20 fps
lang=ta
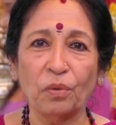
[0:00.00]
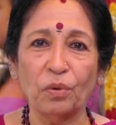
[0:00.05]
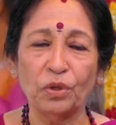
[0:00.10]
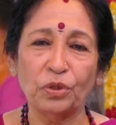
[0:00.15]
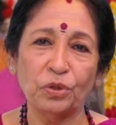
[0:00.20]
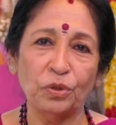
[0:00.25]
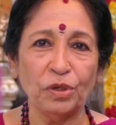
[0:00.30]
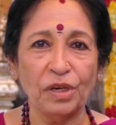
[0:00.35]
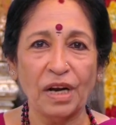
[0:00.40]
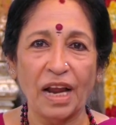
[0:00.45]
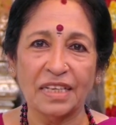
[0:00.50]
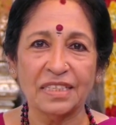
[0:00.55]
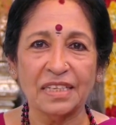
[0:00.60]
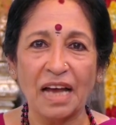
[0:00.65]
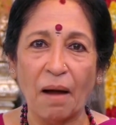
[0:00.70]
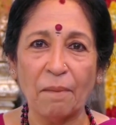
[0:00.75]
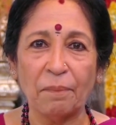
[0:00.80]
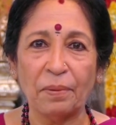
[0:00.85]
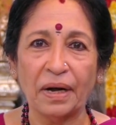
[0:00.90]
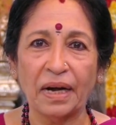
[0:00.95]
கொடுத்துட்டு நான்
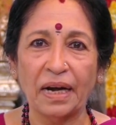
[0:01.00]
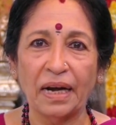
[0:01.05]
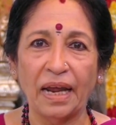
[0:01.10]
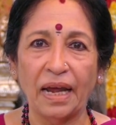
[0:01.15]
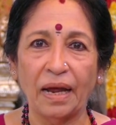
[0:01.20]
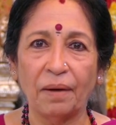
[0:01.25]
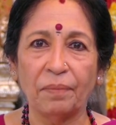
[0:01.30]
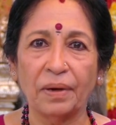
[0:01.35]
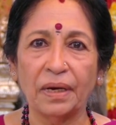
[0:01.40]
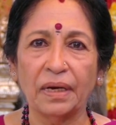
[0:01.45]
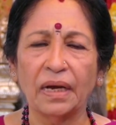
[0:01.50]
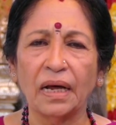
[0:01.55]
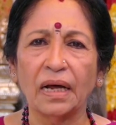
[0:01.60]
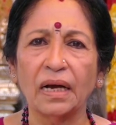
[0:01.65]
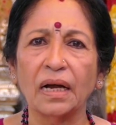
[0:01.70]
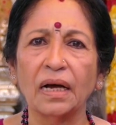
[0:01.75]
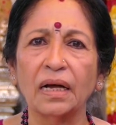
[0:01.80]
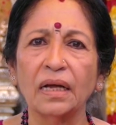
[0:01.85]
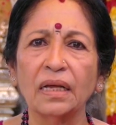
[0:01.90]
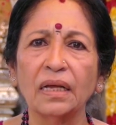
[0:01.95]
சாப்பிட்றேனே
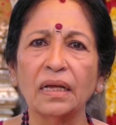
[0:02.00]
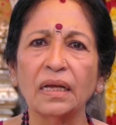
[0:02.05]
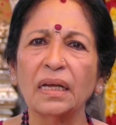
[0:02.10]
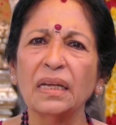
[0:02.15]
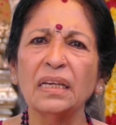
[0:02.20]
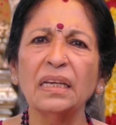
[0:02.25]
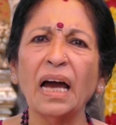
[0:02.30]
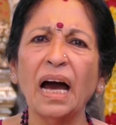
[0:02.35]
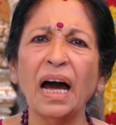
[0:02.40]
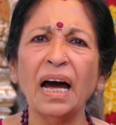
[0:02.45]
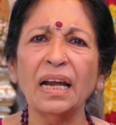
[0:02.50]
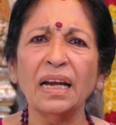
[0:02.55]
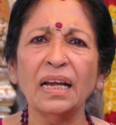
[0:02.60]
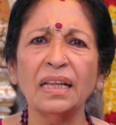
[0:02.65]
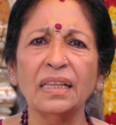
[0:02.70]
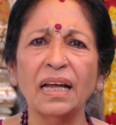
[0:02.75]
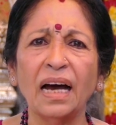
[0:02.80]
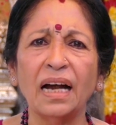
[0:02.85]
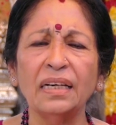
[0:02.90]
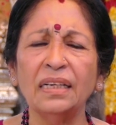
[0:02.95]
அப்படின்னாரான் யார்
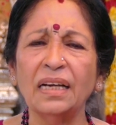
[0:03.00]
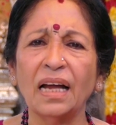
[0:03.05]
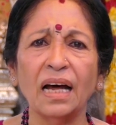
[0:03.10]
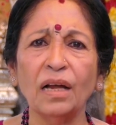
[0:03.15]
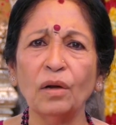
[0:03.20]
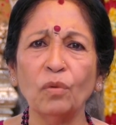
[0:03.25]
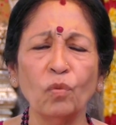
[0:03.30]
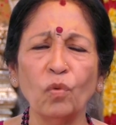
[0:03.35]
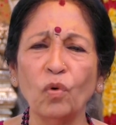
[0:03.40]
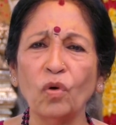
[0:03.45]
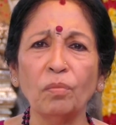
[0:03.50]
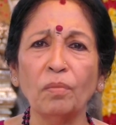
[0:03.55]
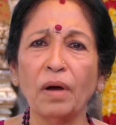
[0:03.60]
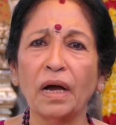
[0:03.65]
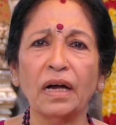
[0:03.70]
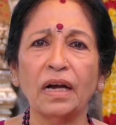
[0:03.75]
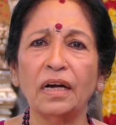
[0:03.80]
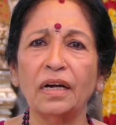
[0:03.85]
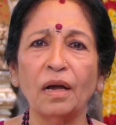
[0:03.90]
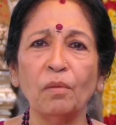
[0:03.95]
அந்த அண்ணான்னு ஊர்
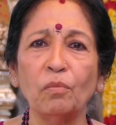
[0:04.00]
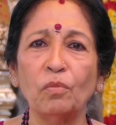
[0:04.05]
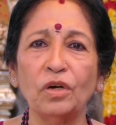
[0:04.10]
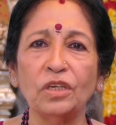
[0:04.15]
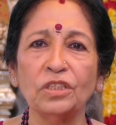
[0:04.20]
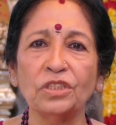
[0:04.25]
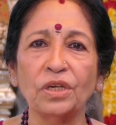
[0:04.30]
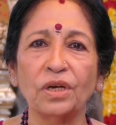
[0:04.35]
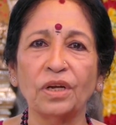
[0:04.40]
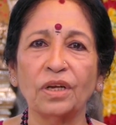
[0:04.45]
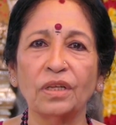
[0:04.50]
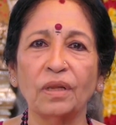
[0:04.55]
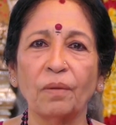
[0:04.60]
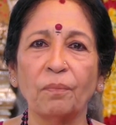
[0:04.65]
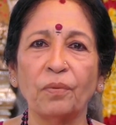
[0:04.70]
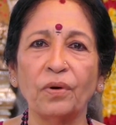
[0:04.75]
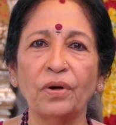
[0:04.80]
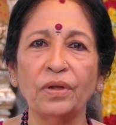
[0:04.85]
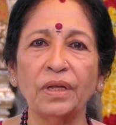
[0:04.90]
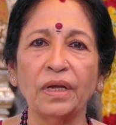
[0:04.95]
மக்கள்லாம் முழிச்சுட்டு இருந்த
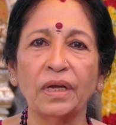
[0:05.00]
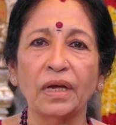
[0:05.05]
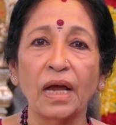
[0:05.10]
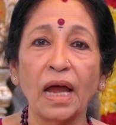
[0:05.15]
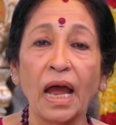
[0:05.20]
பொழுது